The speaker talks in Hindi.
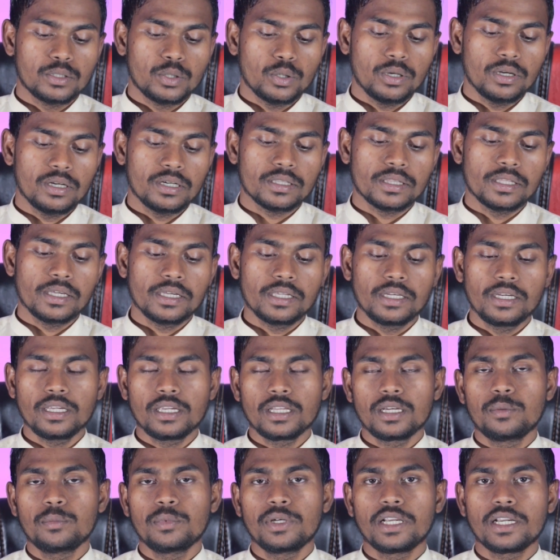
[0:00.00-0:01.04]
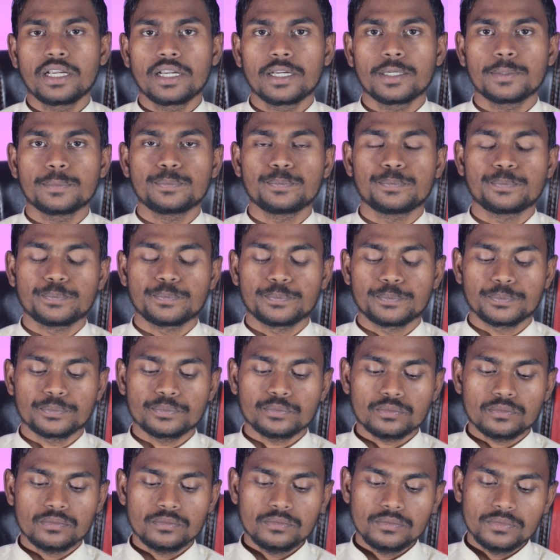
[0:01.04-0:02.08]
डॉलर देखने के लिए मिलेगा
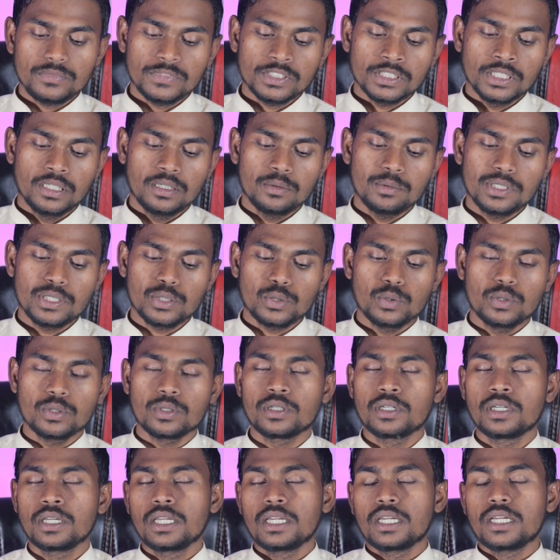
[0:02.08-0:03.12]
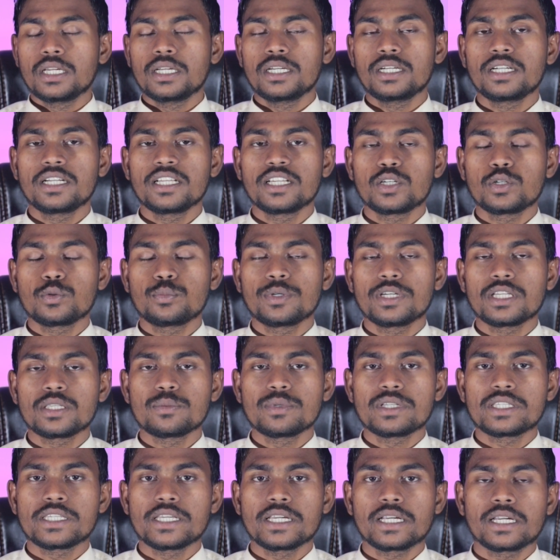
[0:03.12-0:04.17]
अब इसको इंडियन रुपीज़
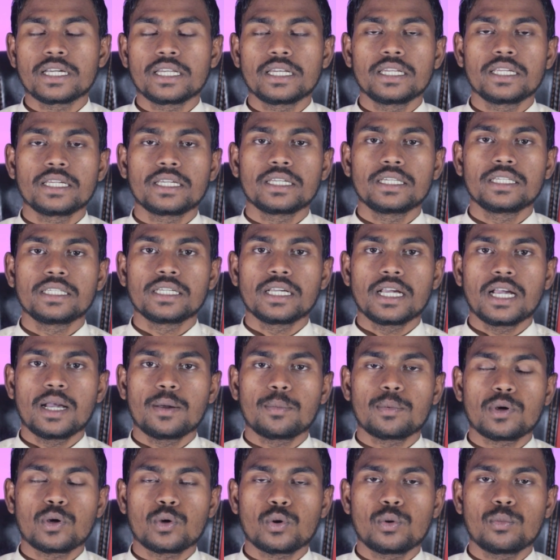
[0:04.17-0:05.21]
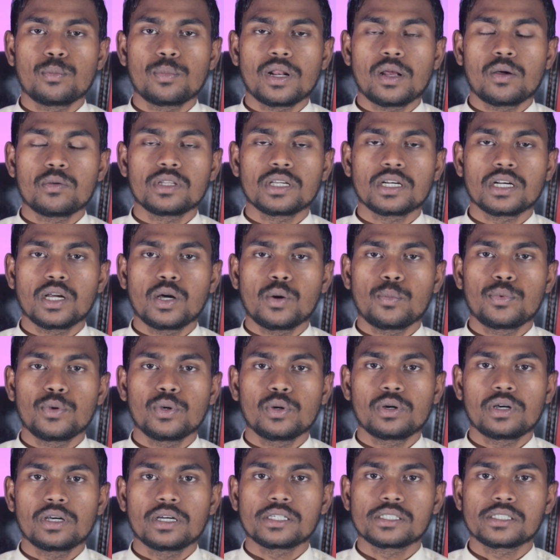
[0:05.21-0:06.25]
में चेक करने के लिए आप क्रोम ब्राउज़र का
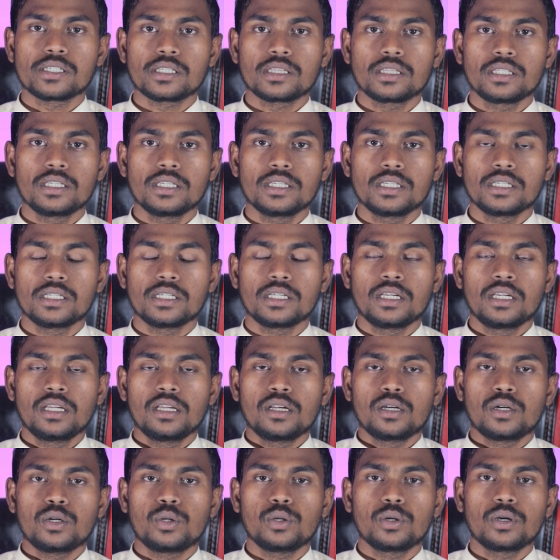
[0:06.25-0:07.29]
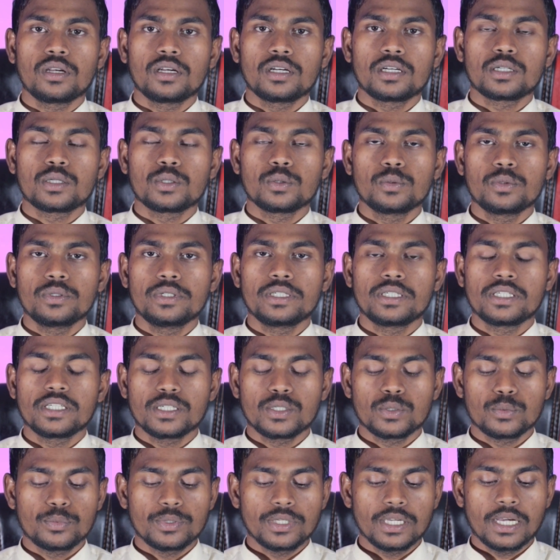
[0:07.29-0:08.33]
उपयोग कर सकते हैं डॉलर टू
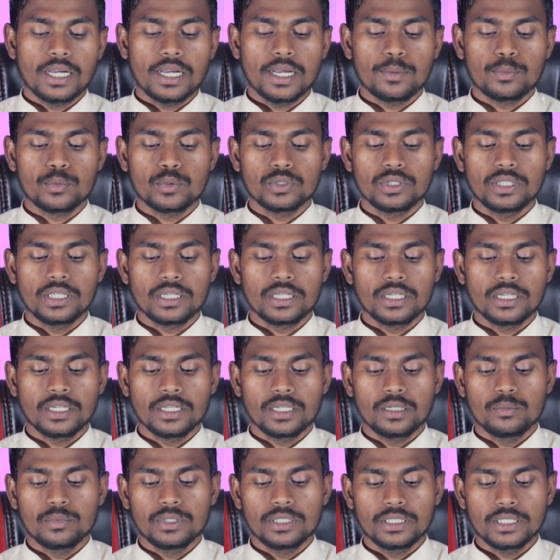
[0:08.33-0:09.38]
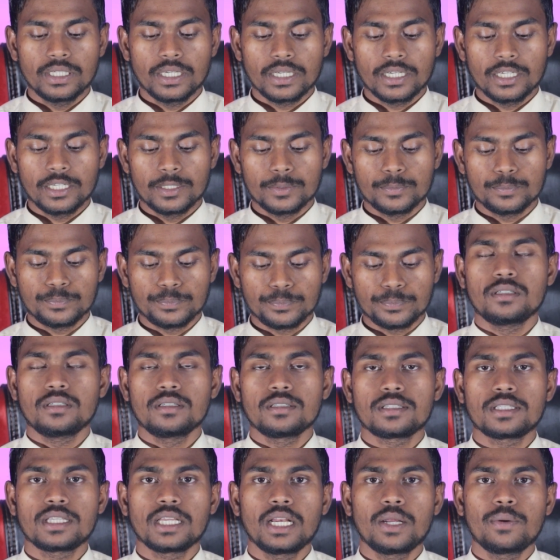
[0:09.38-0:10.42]
इंडियन रुपया आपको देखने के लिए मिल जाएगा
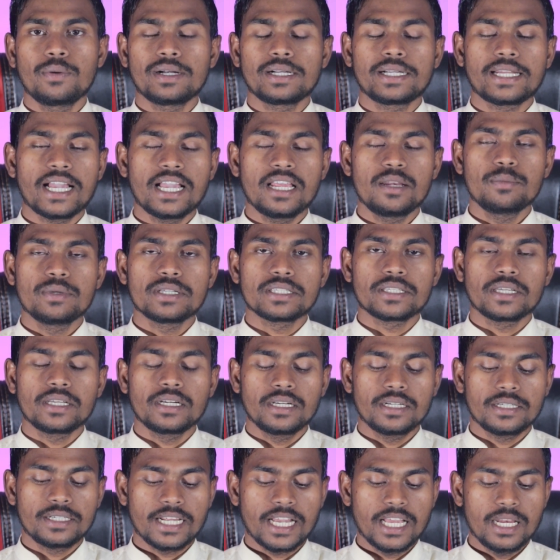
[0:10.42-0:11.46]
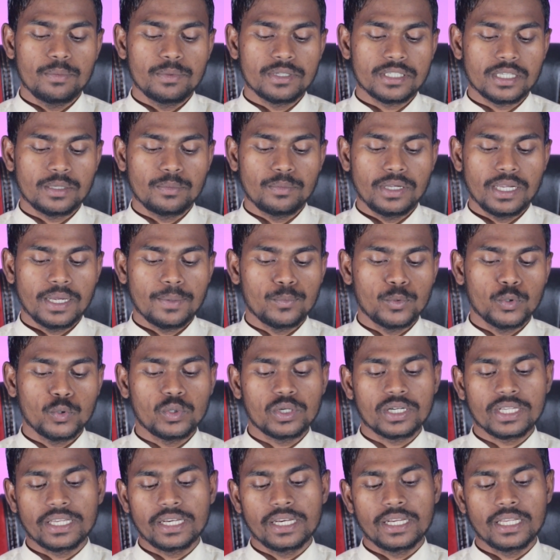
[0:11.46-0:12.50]
इसके अलावा टाइल मेसन है टाइल मेसन में हम
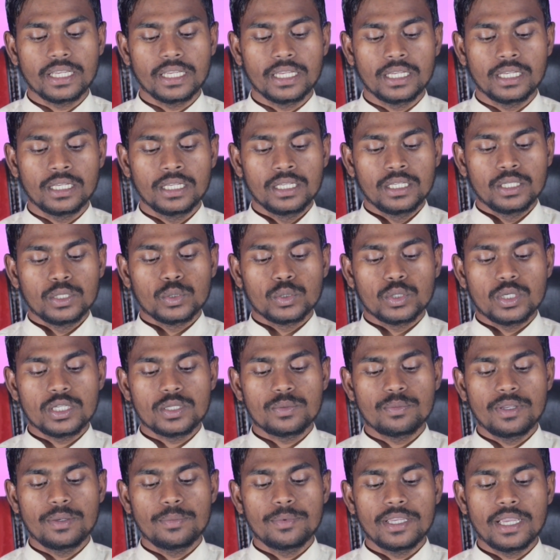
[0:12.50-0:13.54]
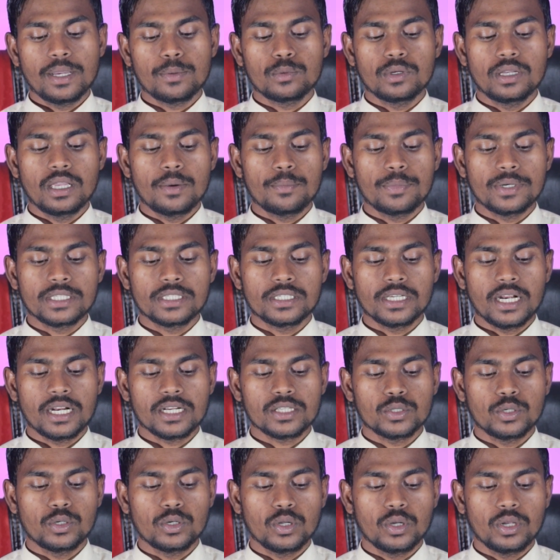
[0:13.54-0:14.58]
नोट करेंगे तो इसमें भी आपको यहाँ पर
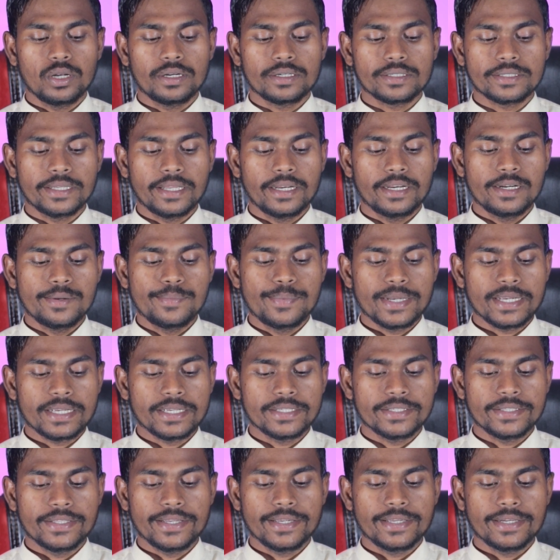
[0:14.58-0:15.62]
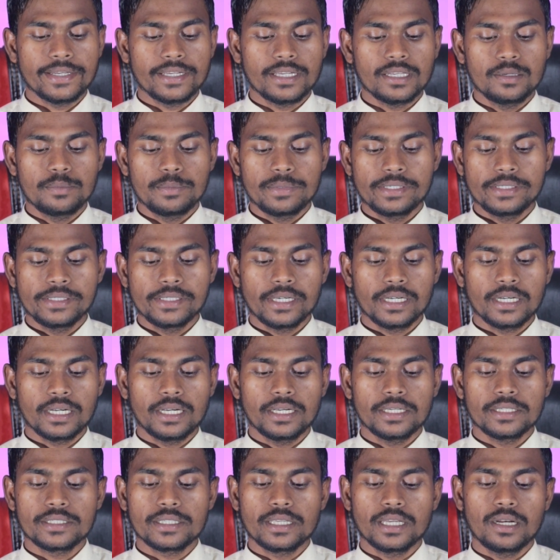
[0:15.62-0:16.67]
400 डॉलर सैलरी पैकेज देखने के लिए मिल
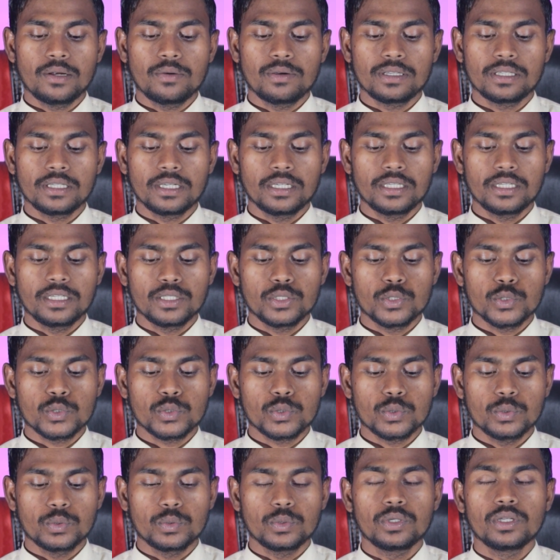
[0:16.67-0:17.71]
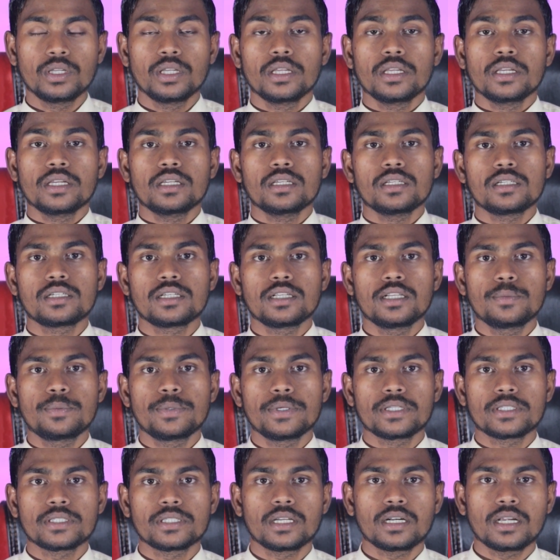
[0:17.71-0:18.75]
जाएगा इसके अलावा यही नहीं दोस्तों स्टील
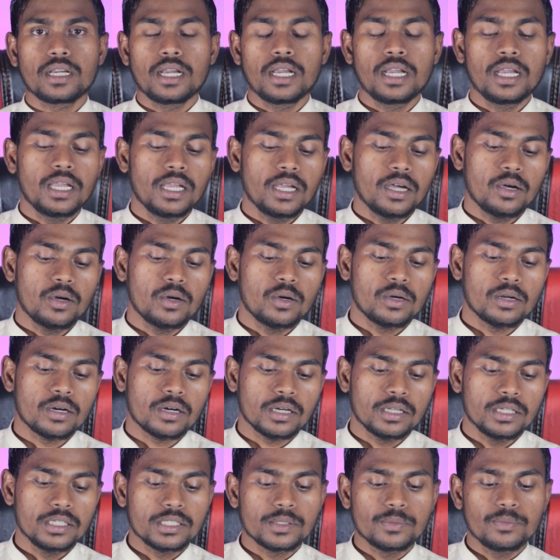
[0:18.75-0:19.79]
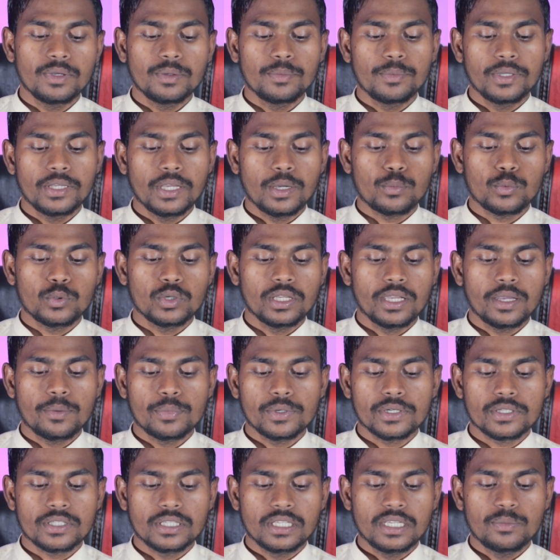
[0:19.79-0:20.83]
फिक्सर का है और इसमें भी आपको यहाँ
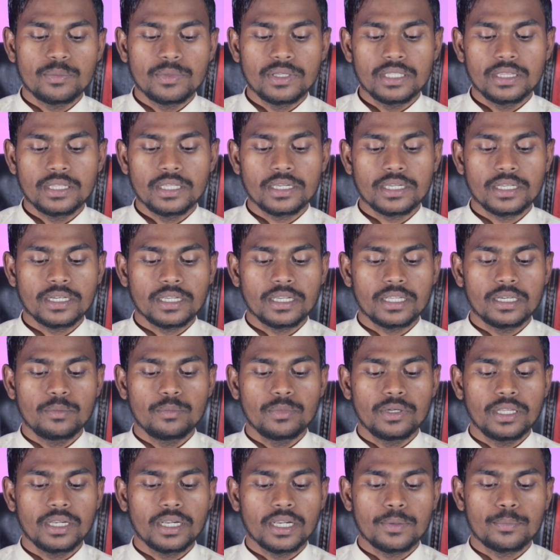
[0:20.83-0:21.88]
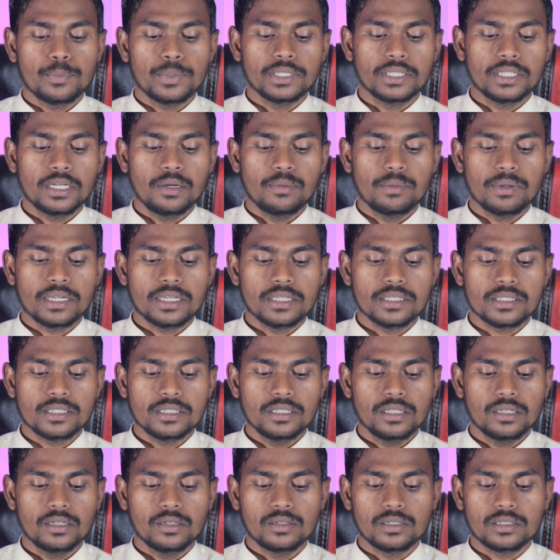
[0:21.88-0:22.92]
पर सेम ही देखने के लिए मिलेगा पंद्रह
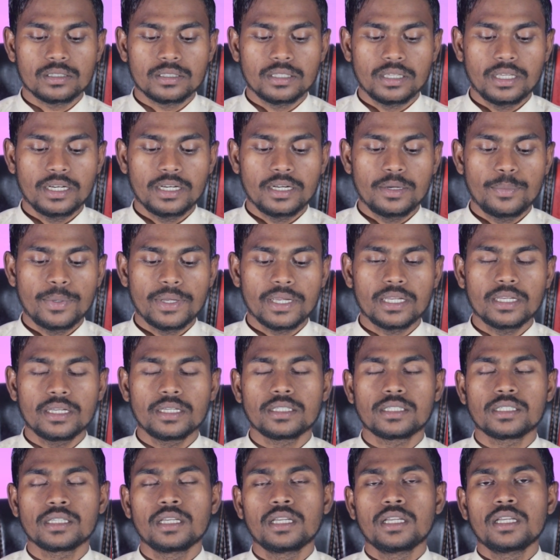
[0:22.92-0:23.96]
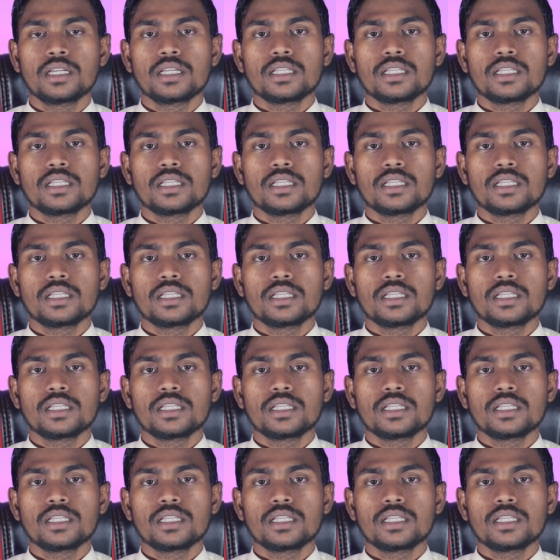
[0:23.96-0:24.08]
वैकेंसी और सैलरी पैकेज